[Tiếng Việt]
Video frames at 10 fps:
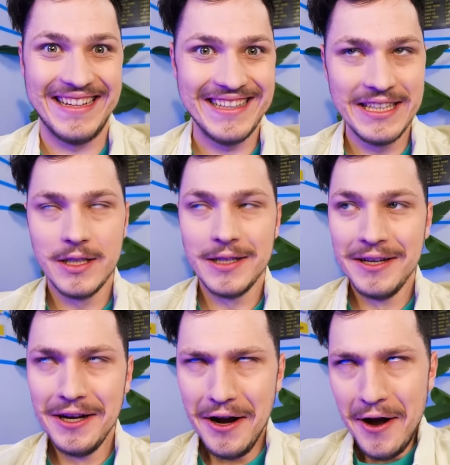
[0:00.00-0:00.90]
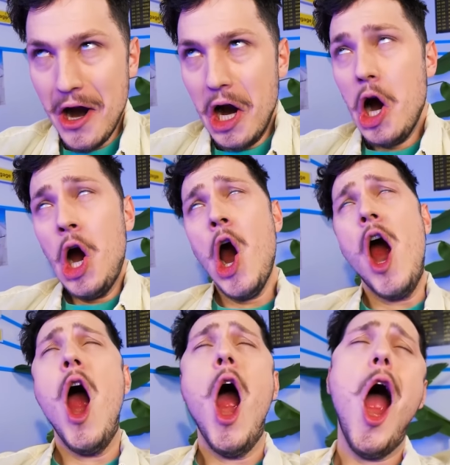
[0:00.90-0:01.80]
Mình cũng thấy hơi buồn ngủ
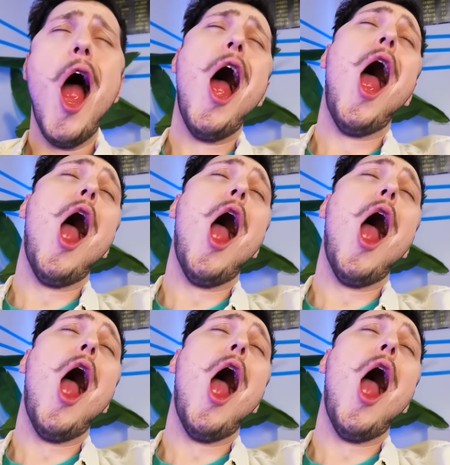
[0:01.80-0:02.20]
rồi.